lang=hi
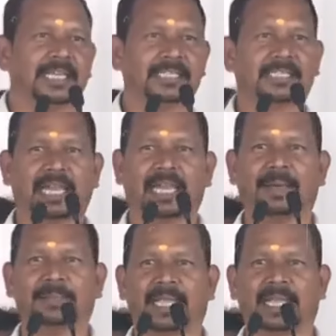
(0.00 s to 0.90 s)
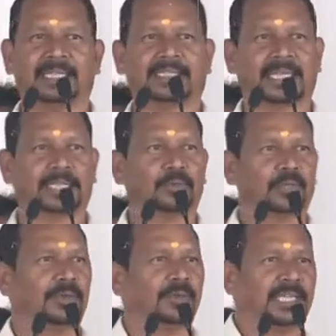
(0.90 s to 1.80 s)
लेकिन इसका लाभ नहीं ले सके
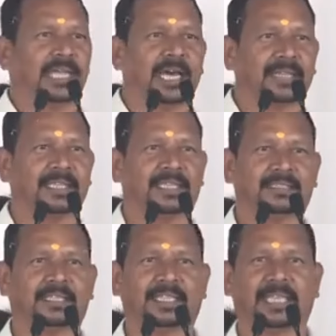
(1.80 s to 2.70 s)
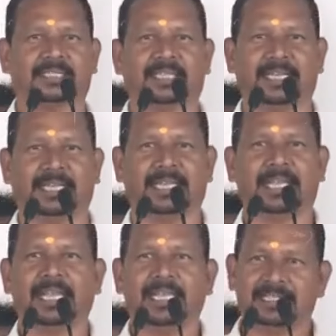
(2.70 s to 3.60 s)
चूंकि उनकी आर्थिक स्थिति ऐसी नहीं है
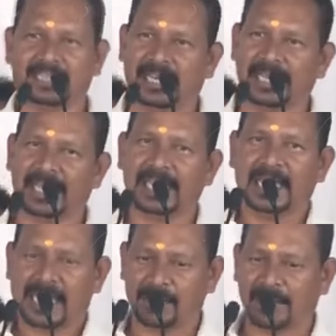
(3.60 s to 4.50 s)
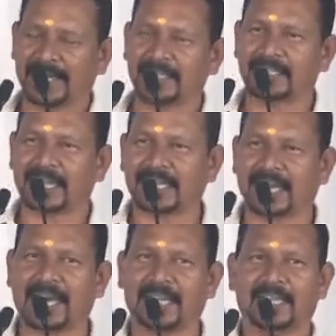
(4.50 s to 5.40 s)
इसीलिए हमारी
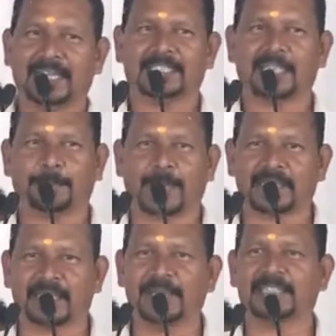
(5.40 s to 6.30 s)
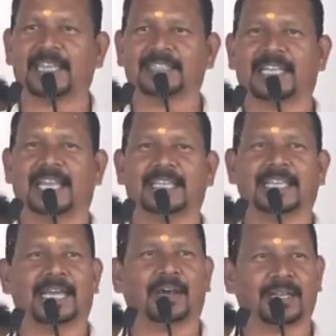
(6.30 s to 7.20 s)
सरकार इसे प्राथमिकता से
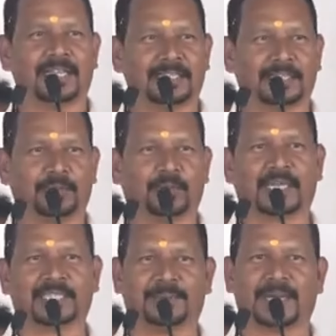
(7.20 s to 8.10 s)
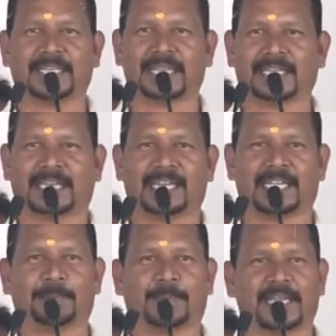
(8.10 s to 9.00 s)
लेगी और इन चीजों का समाधान करने
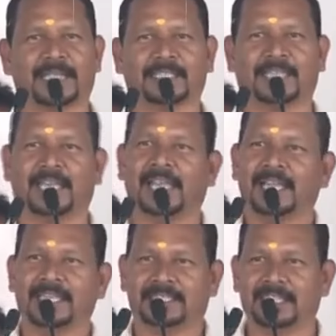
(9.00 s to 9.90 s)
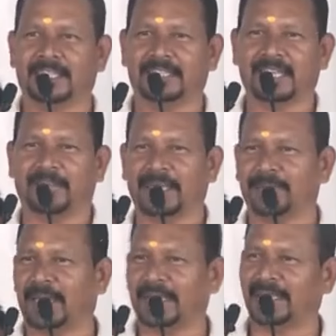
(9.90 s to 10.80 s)
का प्रयास किया इसी दिशा
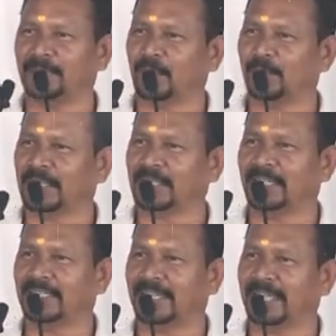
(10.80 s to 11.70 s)
में माननीय मुख्यमंत्री